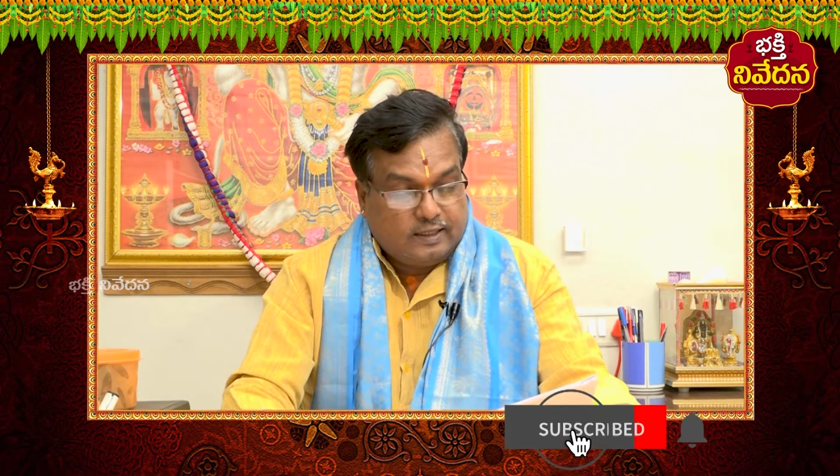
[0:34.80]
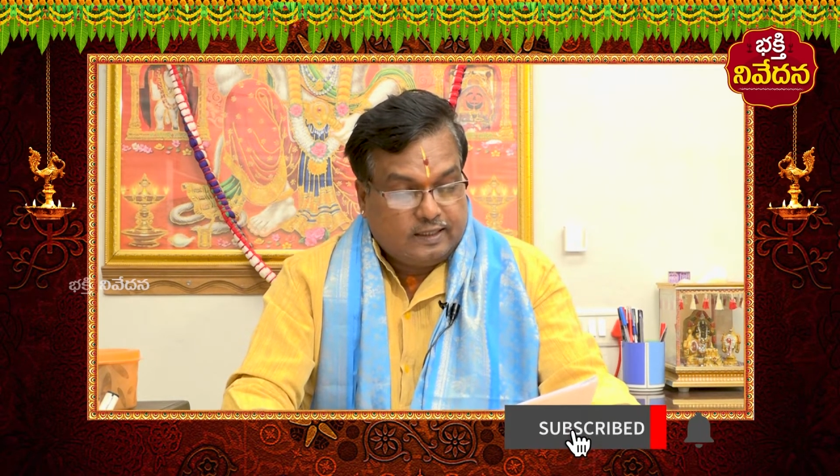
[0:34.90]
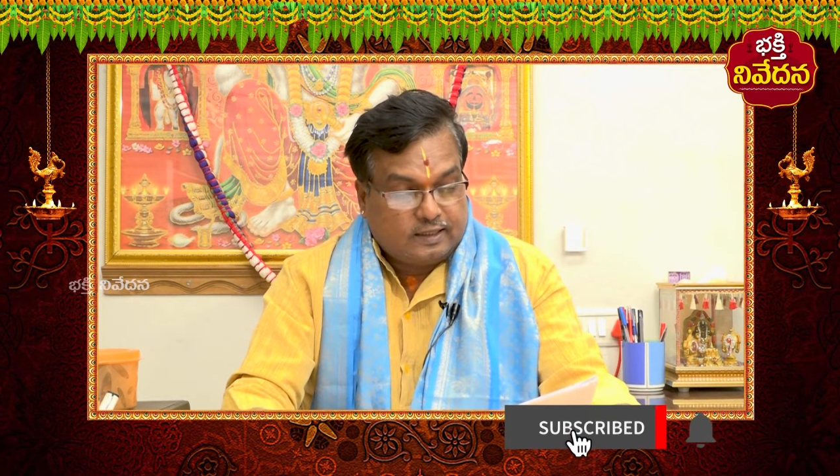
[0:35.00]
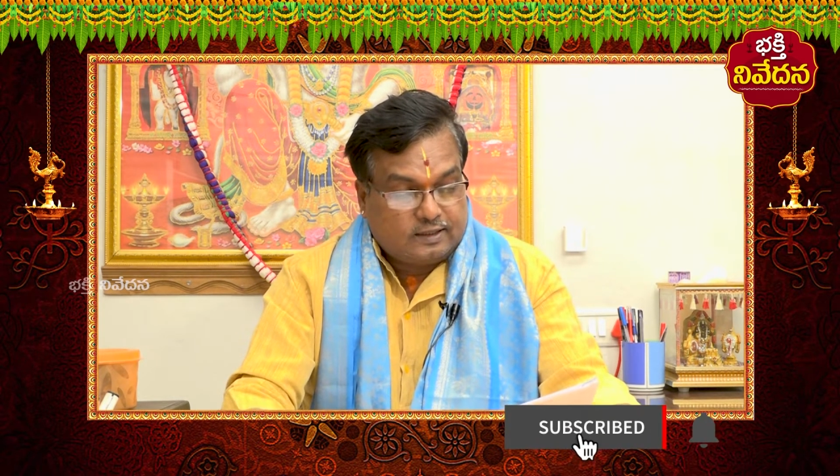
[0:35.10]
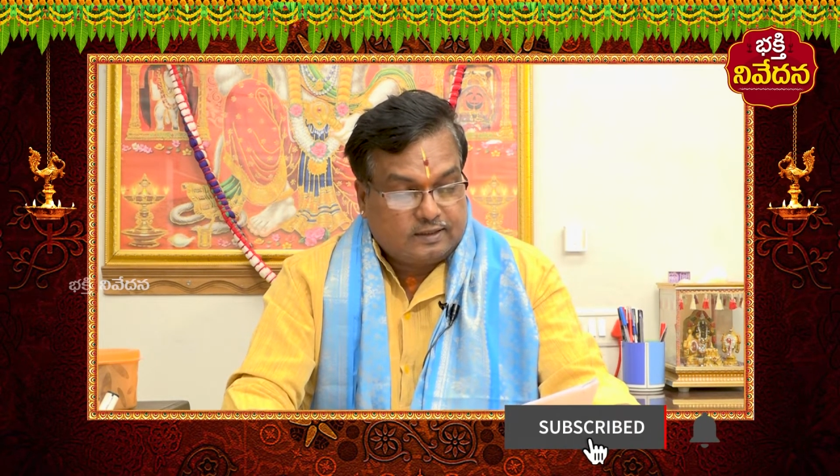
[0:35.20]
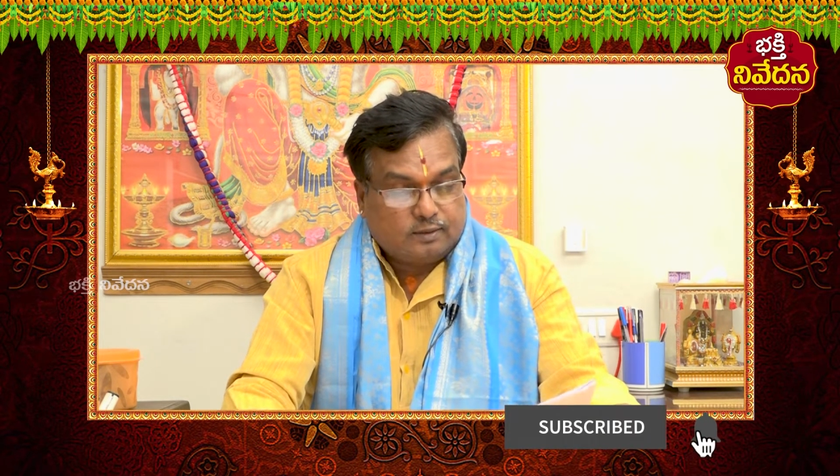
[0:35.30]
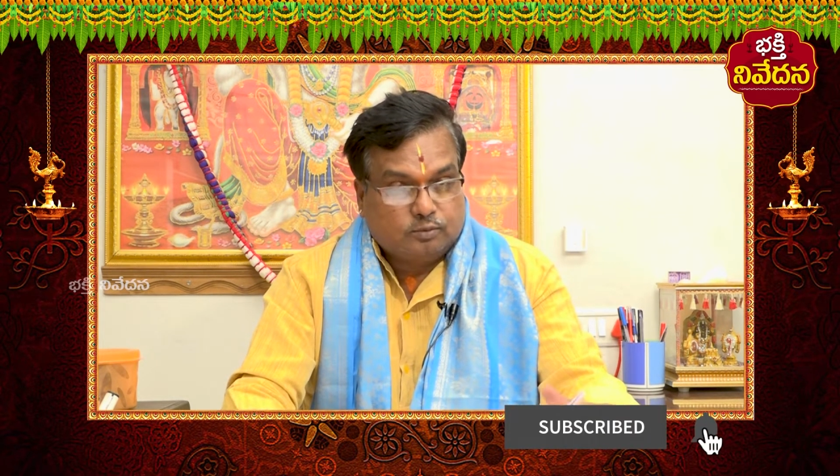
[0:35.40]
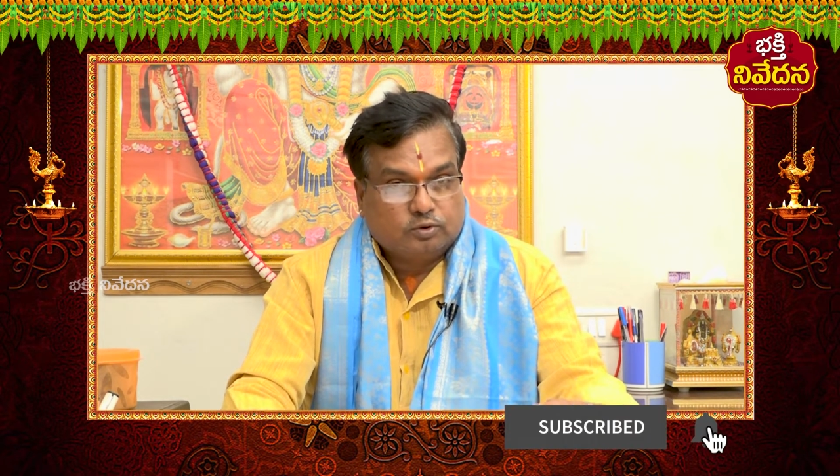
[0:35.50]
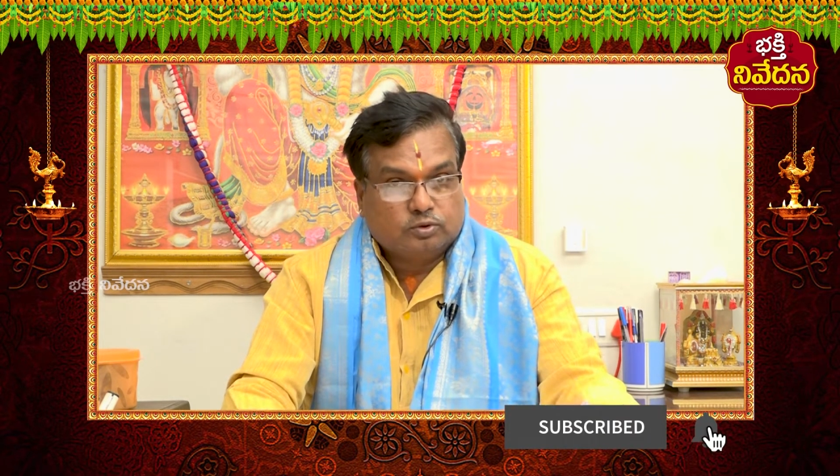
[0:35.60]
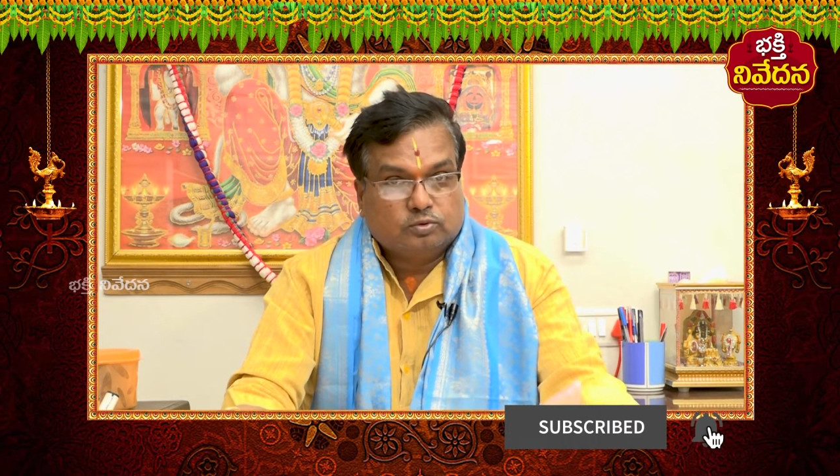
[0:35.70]
ఈ
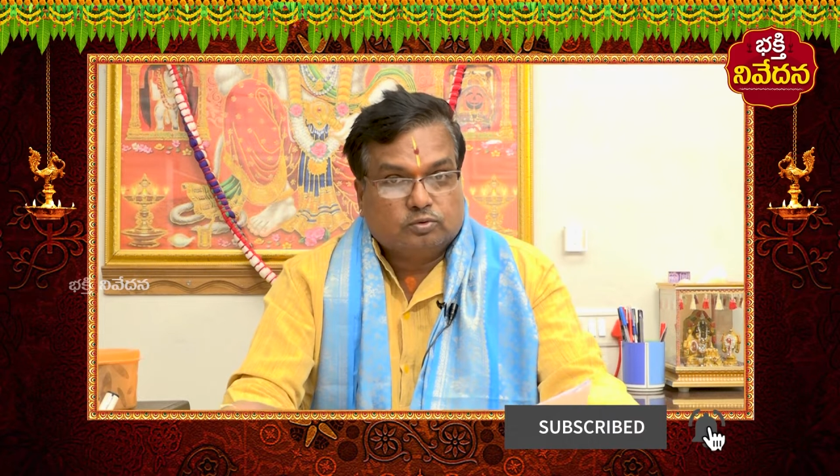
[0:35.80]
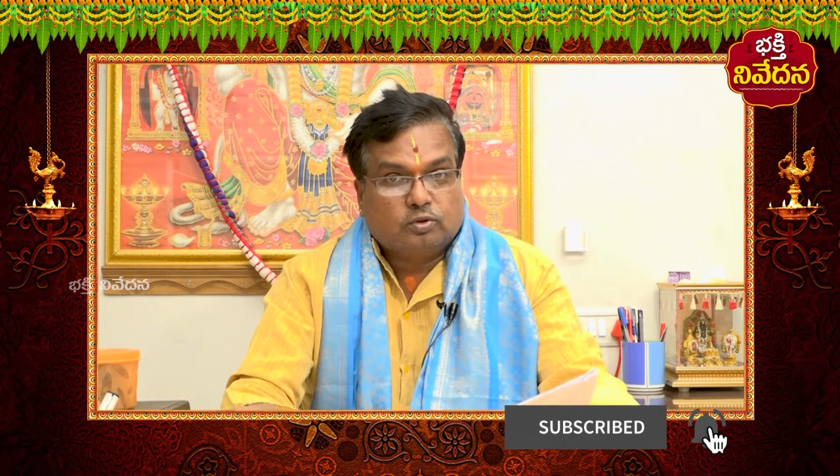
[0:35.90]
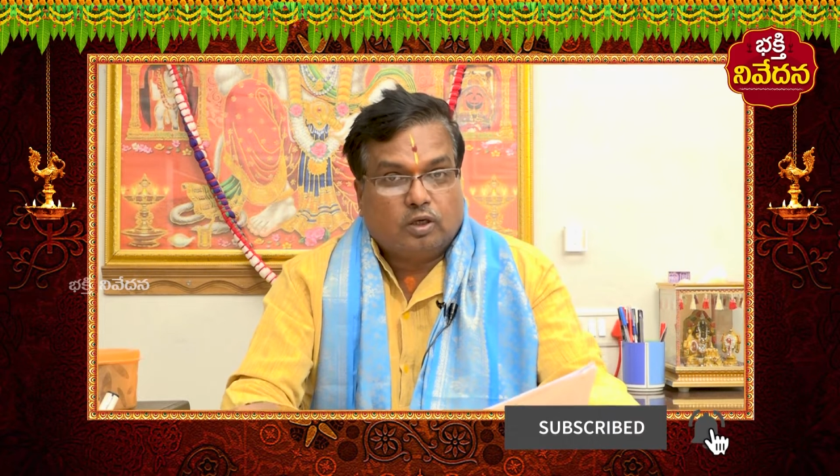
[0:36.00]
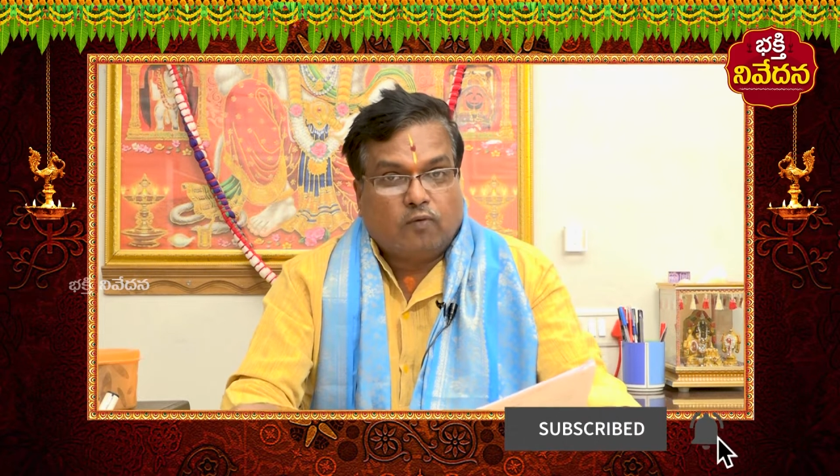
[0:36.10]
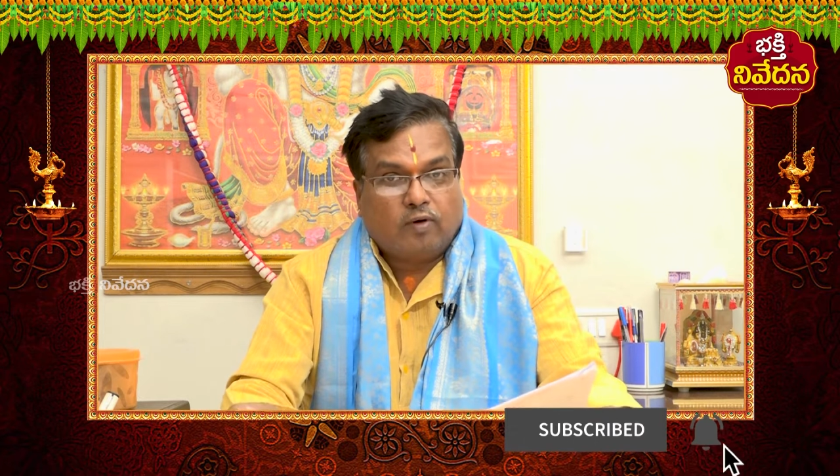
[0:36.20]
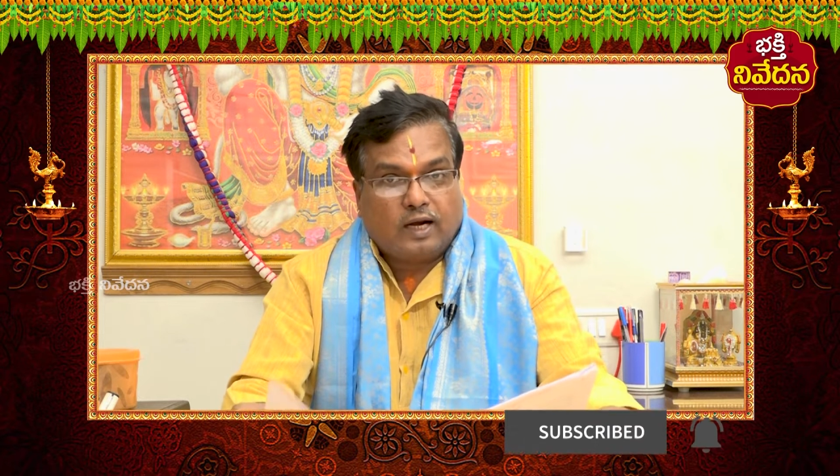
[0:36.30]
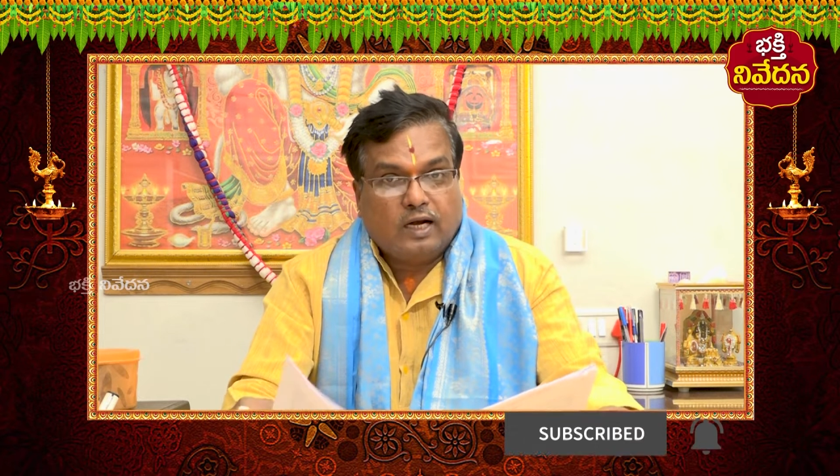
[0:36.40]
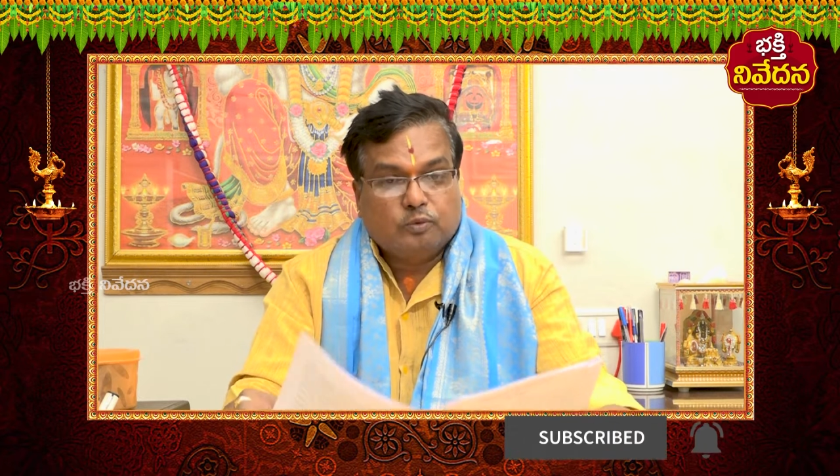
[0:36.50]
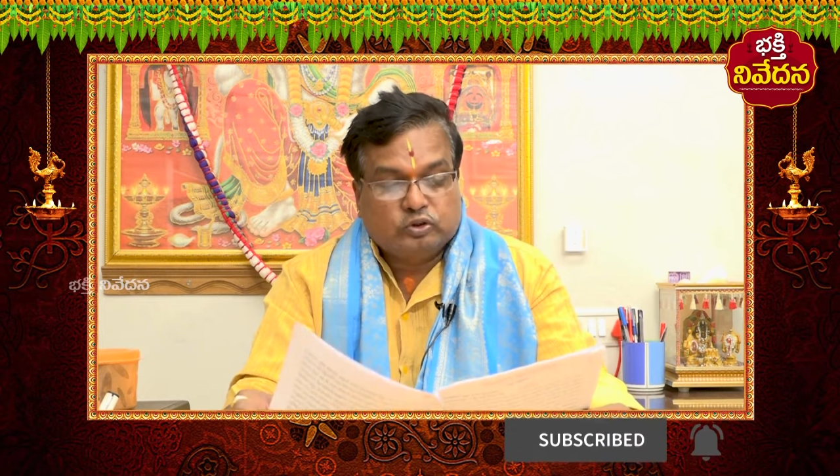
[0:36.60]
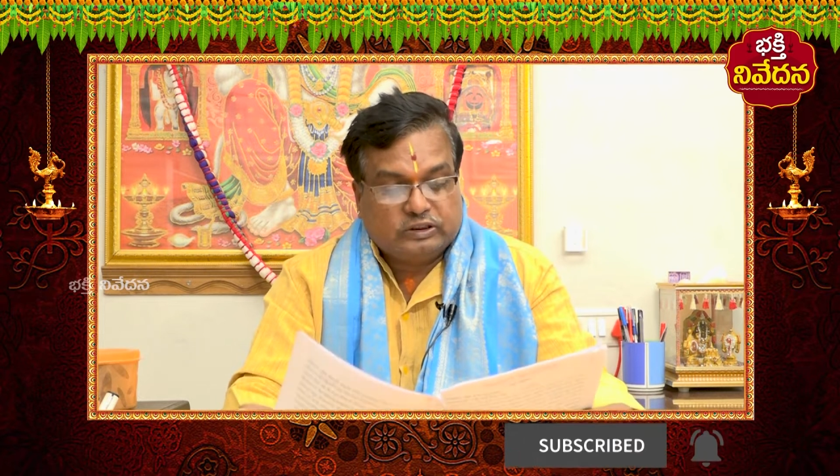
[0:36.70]
నక్షత్రము
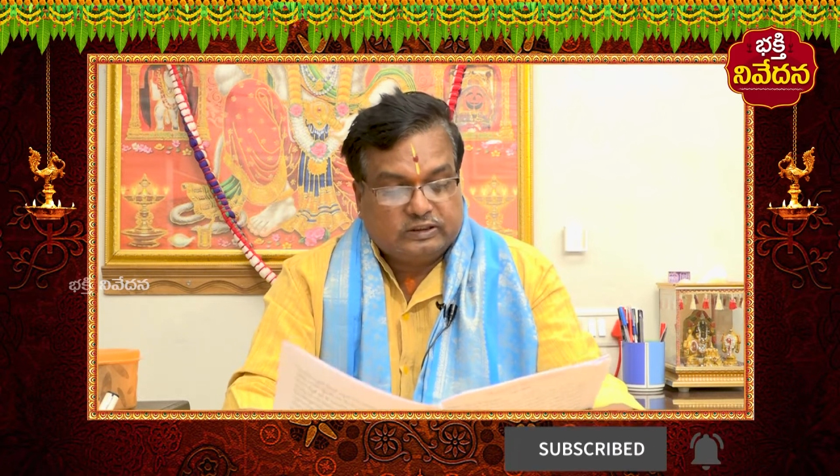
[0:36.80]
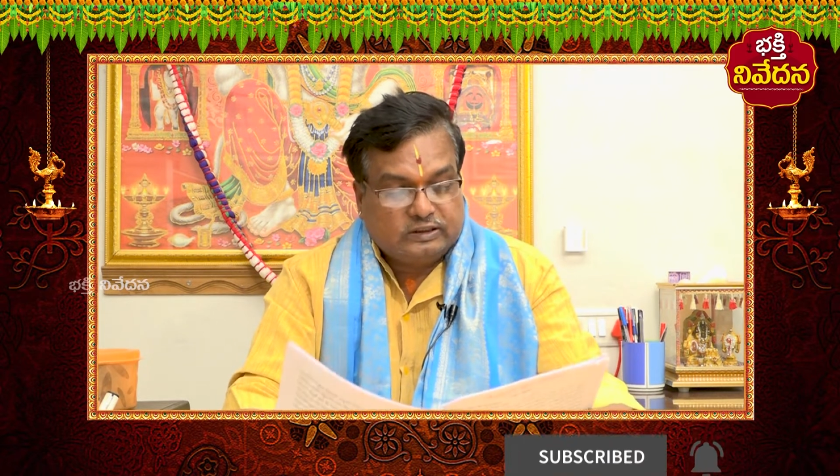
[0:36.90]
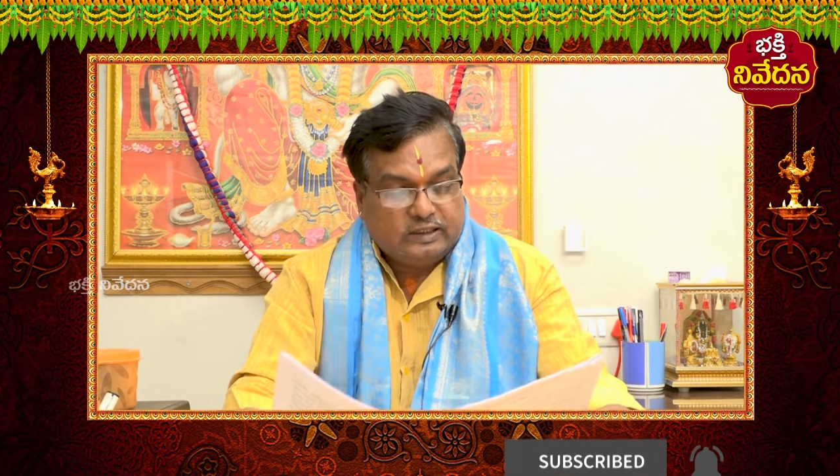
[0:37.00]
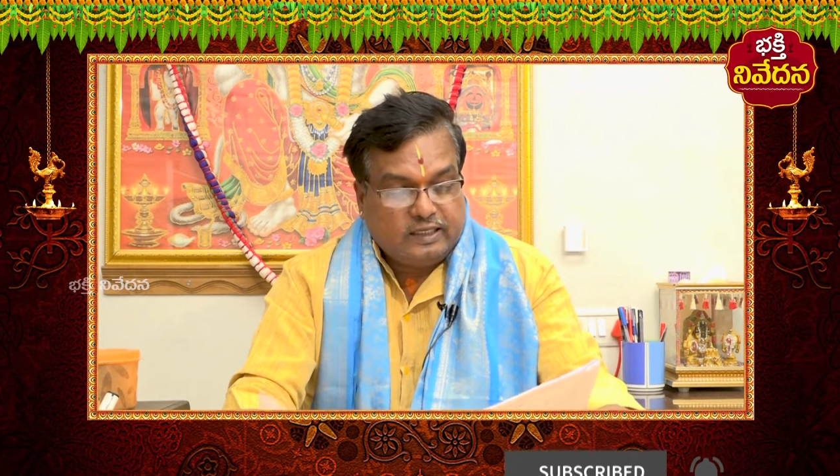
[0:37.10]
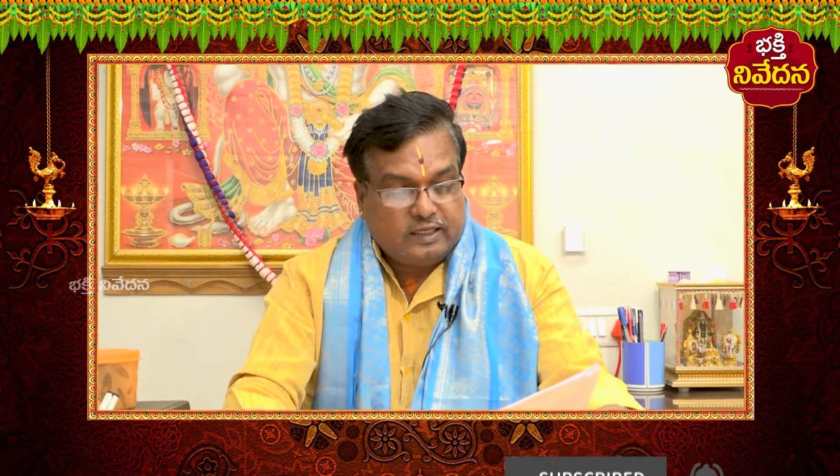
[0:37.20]
వర్ణం వచ్చేసి